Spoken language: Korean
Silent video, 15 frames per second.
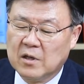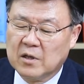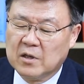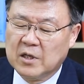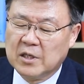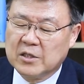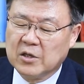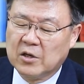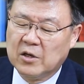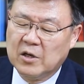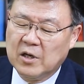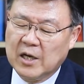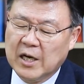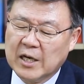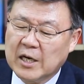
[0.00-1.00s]

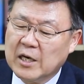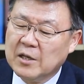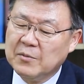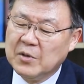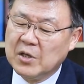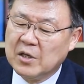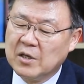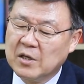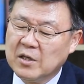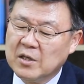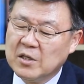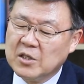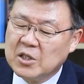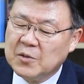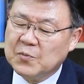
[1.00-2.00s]
그래서 하나님이
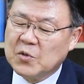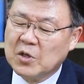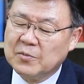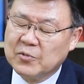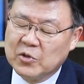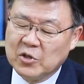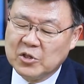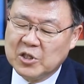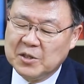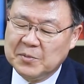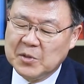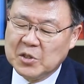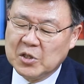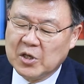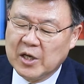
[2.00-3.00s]
10절부터
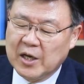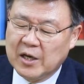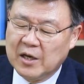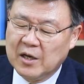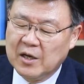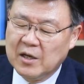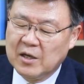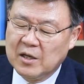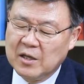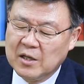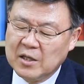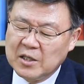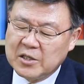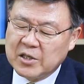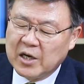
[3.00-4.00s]
12절에
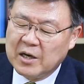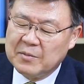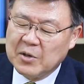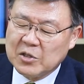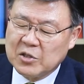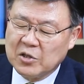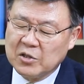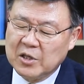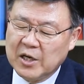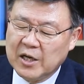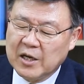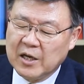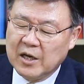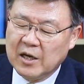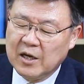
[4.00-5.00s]
이스라엘
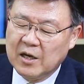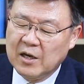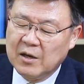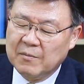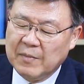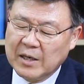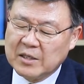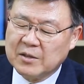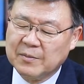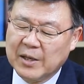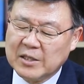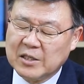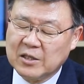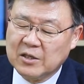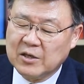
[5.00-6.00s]
백성들에게
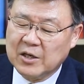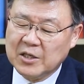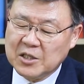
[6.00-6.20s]
말씀하시는 거예요.